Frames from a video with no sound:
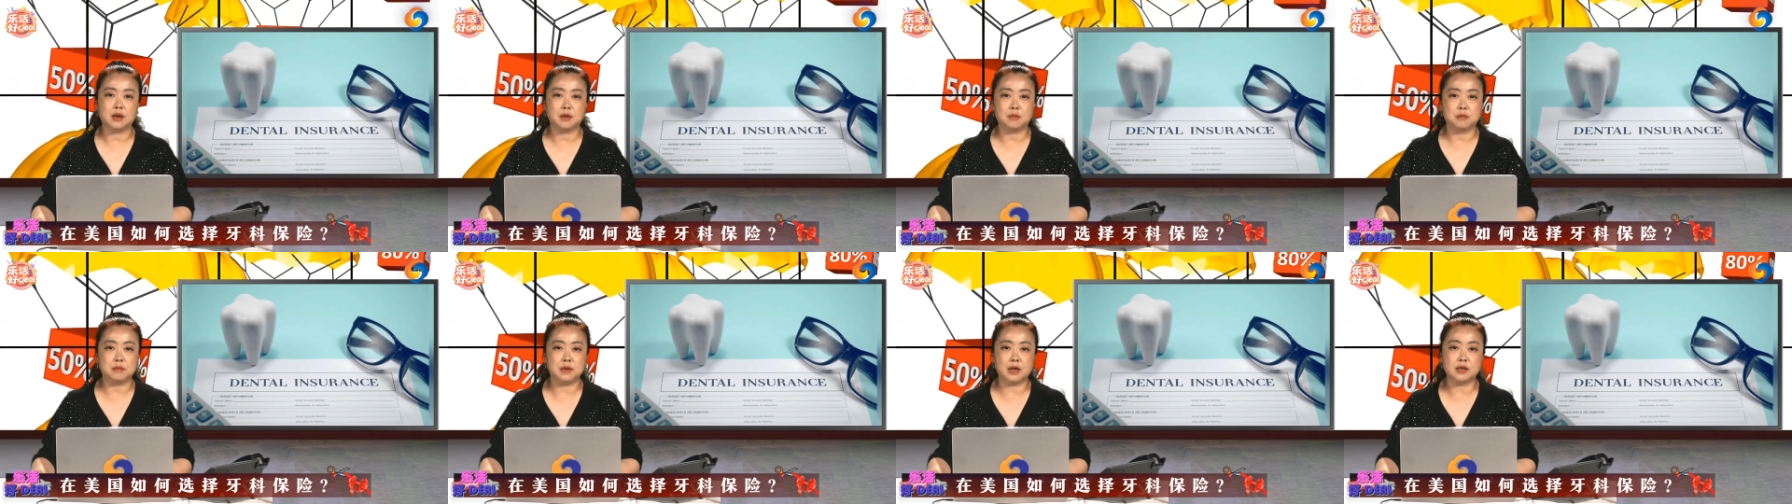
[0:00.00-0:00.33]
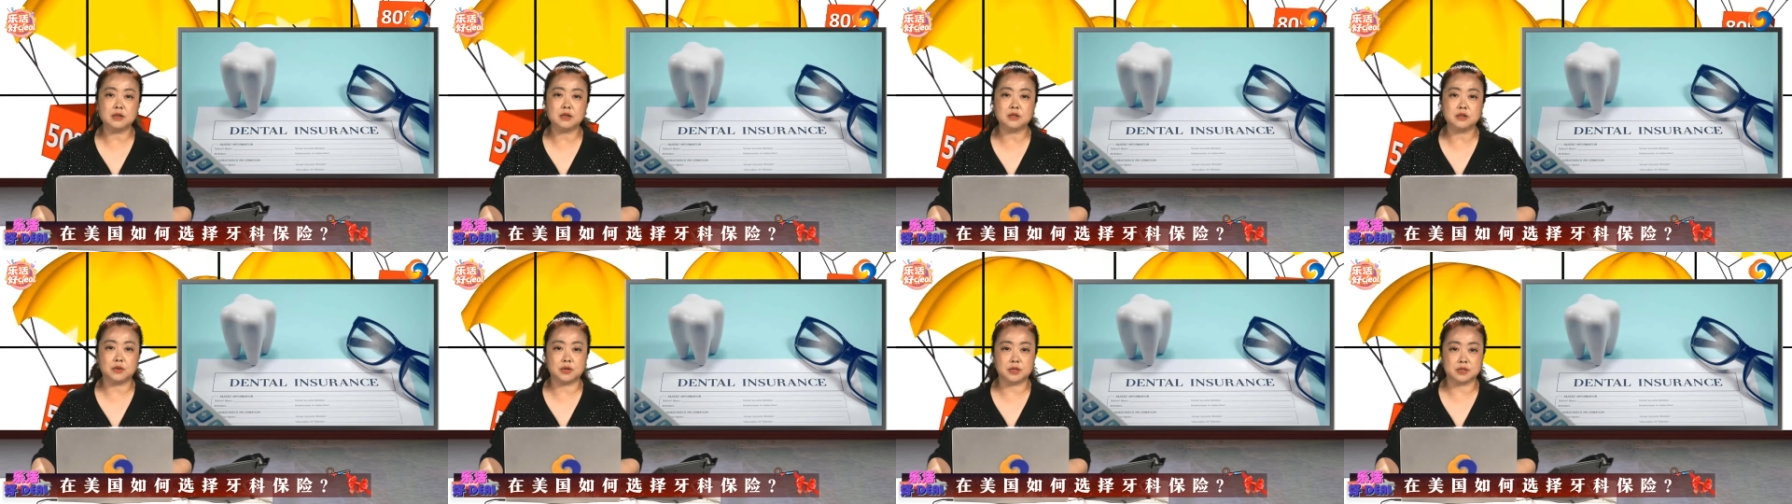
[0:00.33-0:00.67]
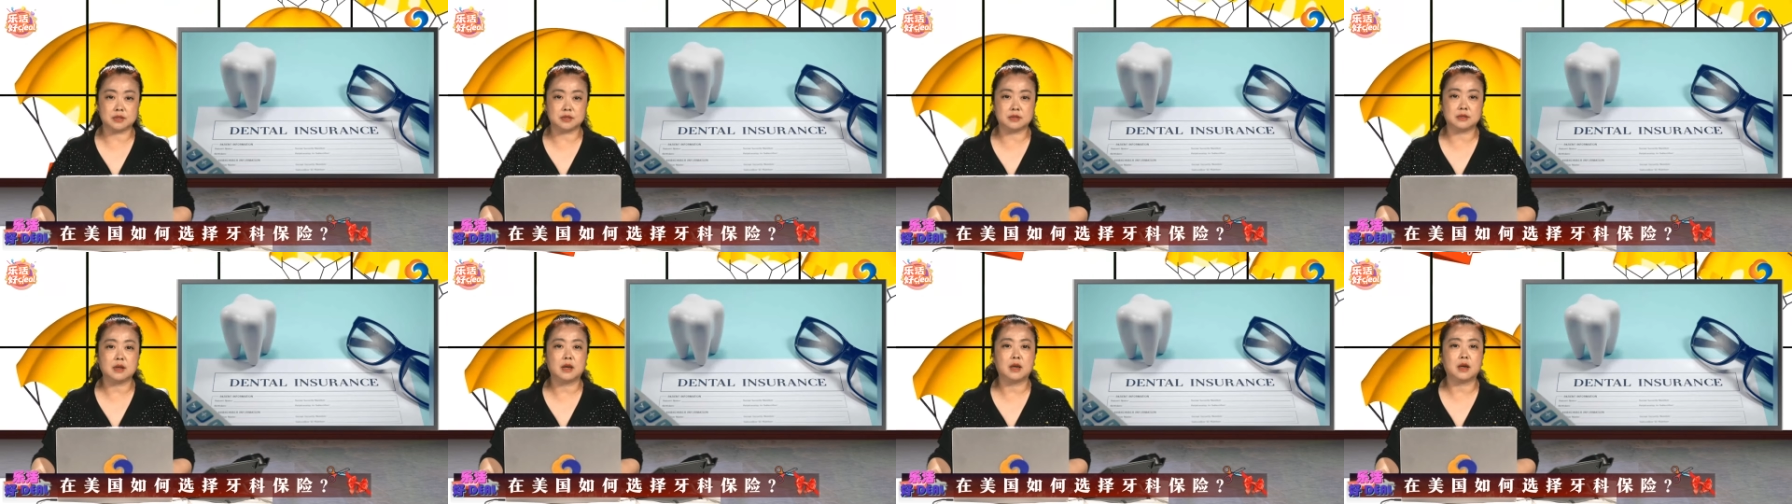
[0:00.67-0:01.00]

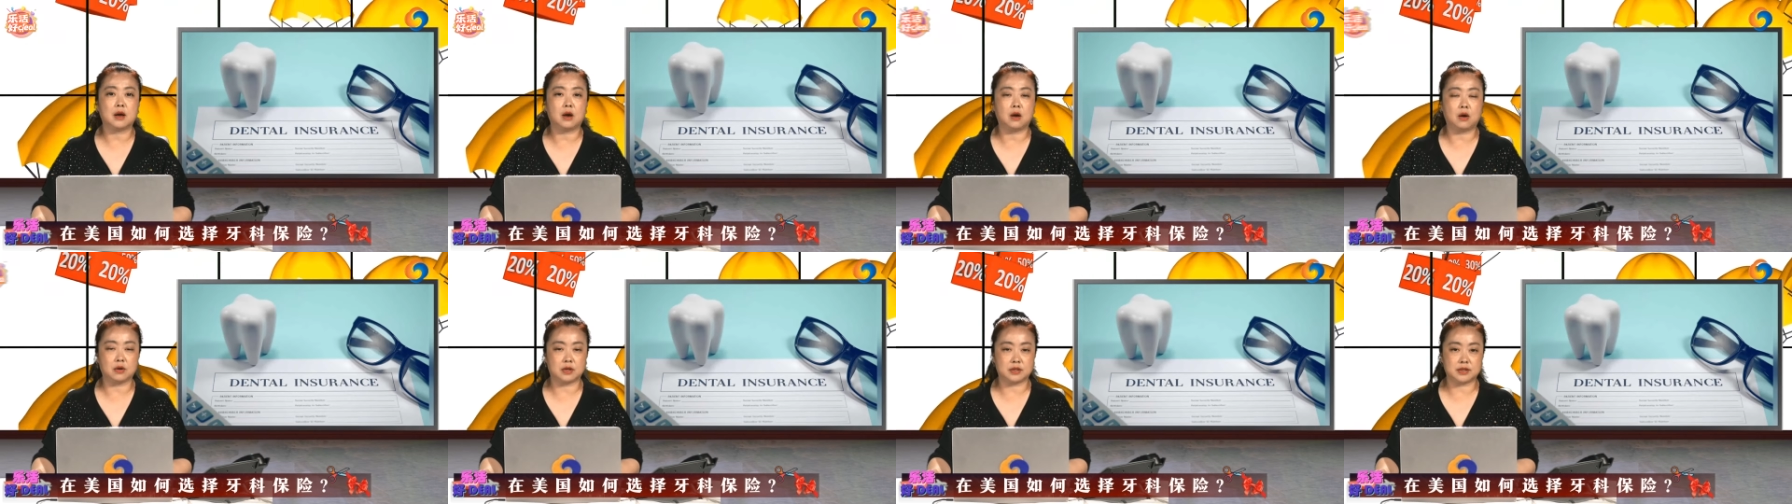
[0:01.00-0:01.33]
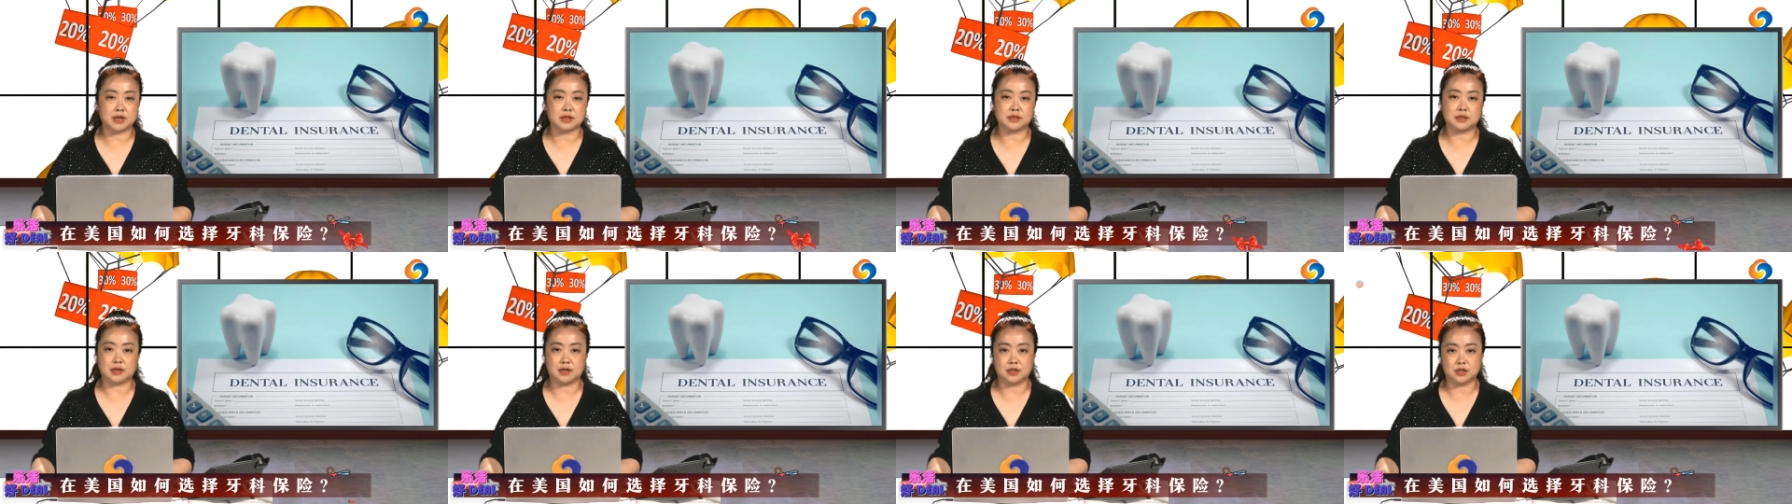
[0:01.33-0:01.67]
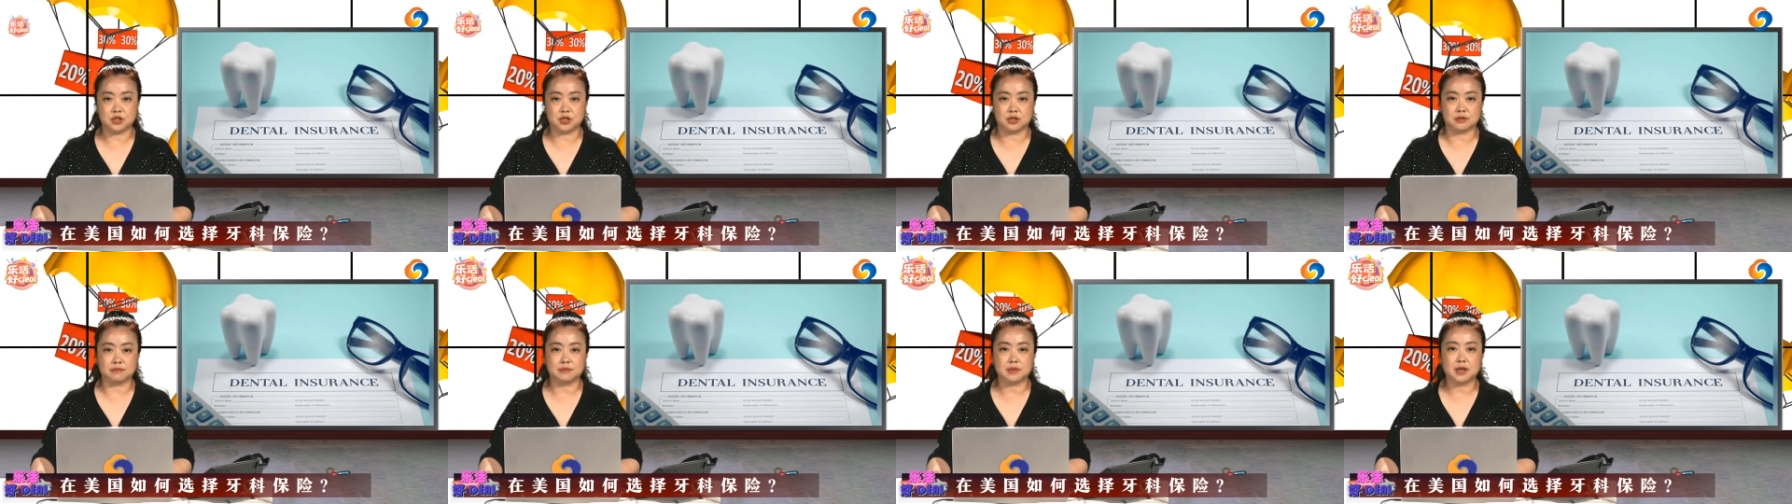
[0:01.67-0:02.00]
Maintenance
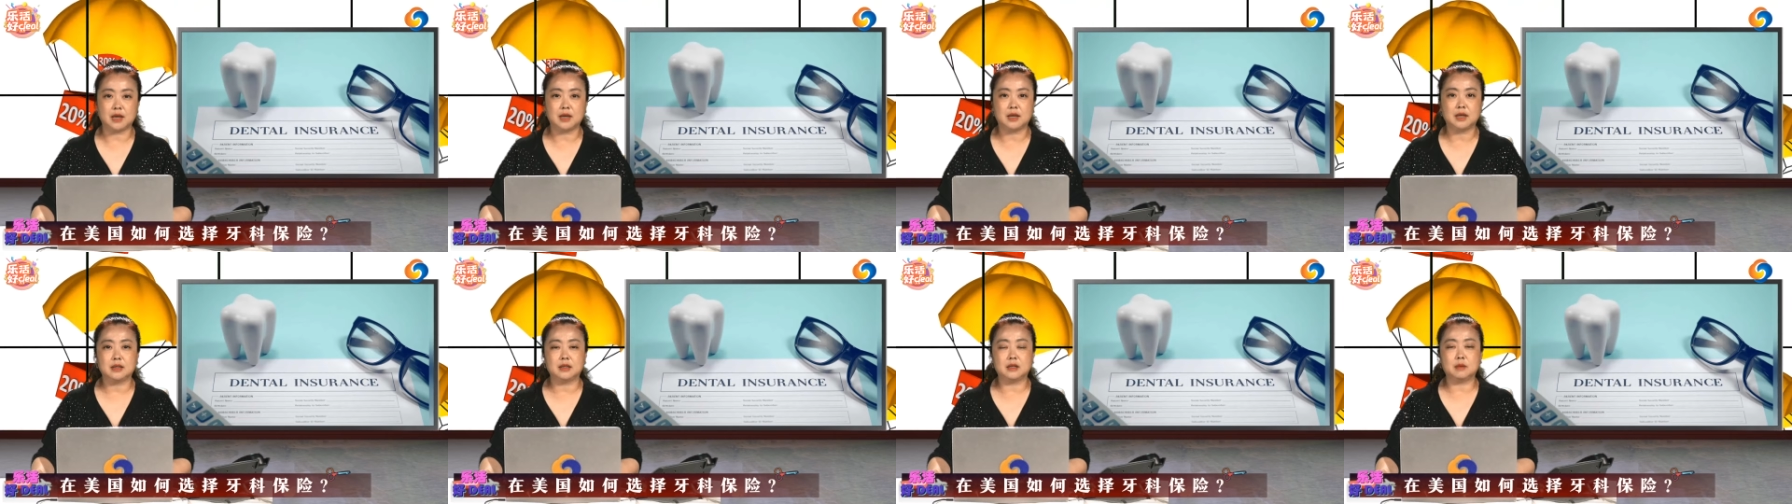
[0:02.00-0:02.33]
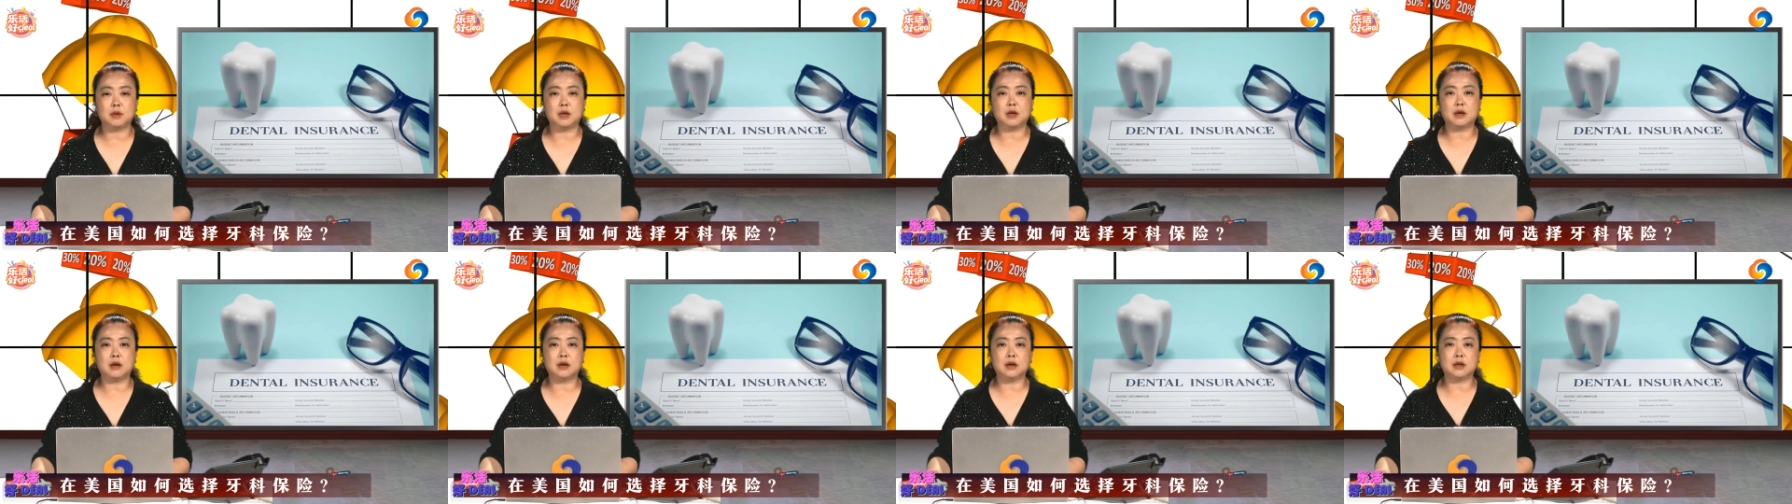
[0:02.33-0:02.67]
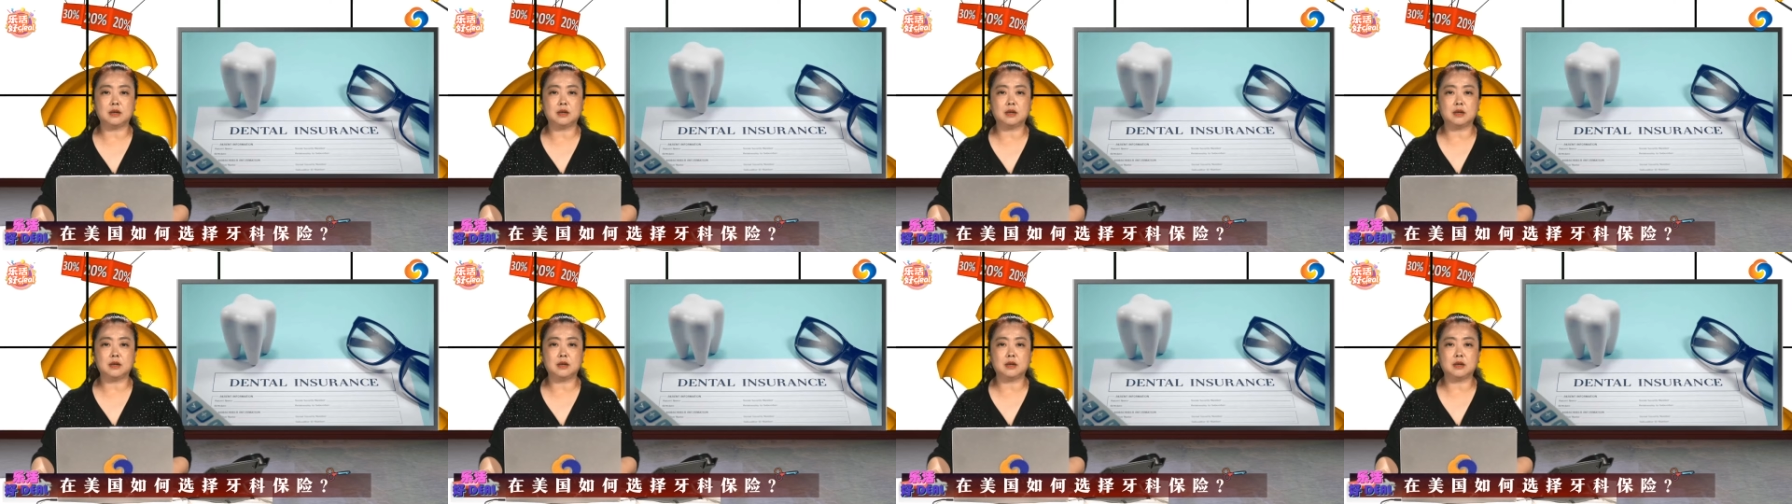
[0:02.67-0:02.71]
Organization。那么